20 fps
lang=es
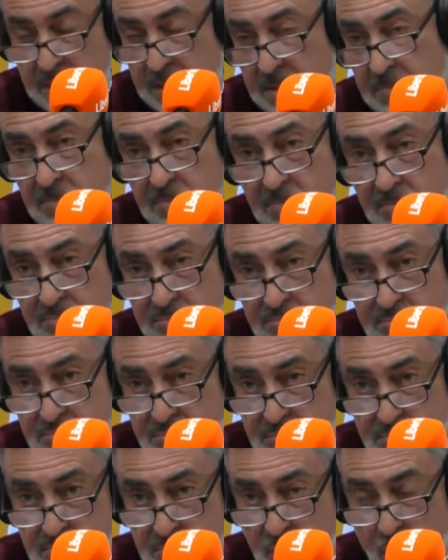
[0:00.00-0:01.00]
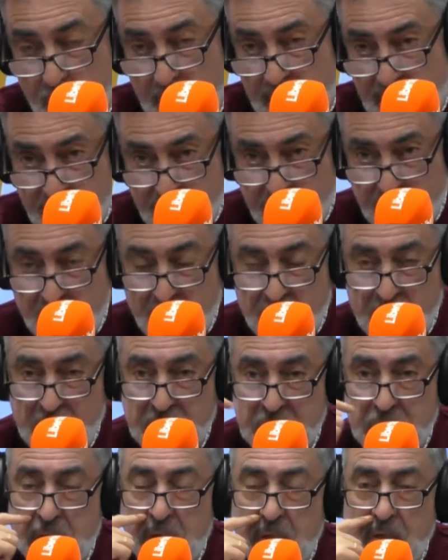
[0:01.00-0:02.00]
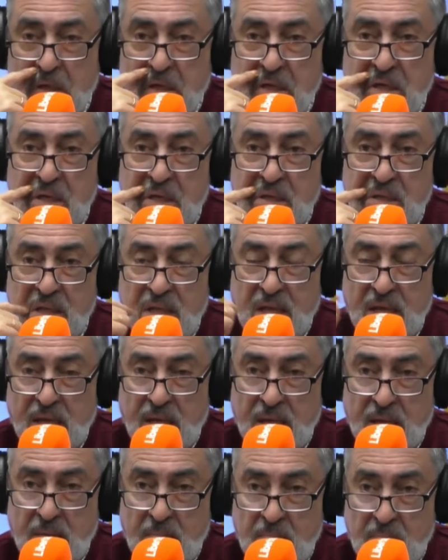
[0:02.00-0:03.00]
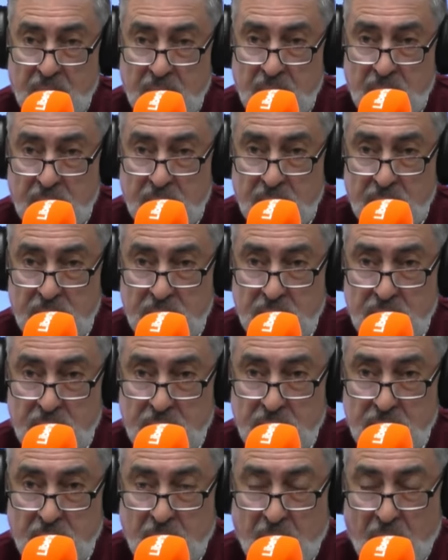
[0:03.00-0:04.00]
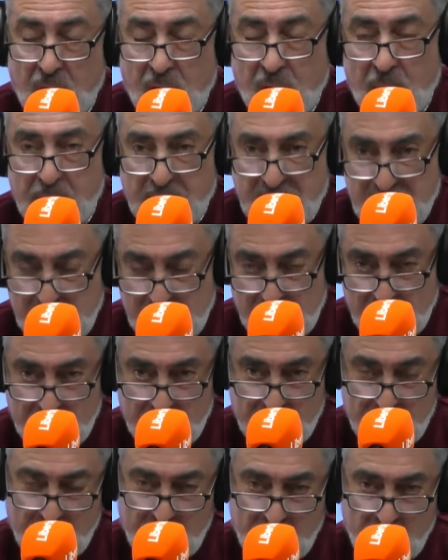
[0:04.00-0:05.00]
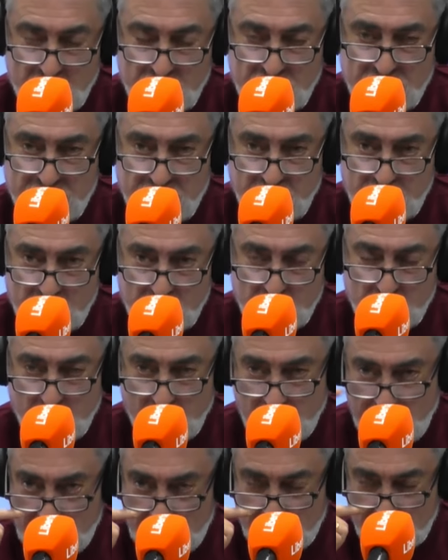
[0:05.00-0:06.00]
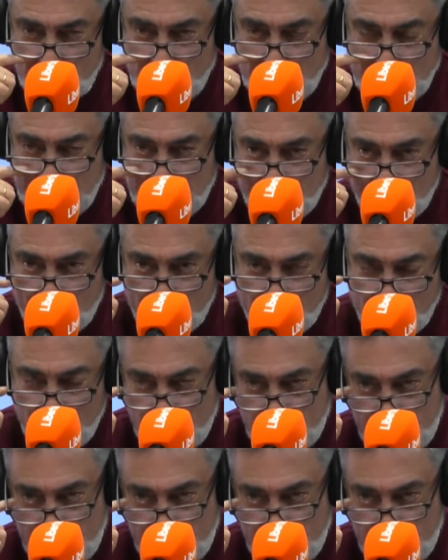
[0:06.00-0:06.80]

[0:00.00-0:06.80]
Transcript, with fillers: eh, mm, operaciones eh, de mm, rapiña de los fondos públicos al calor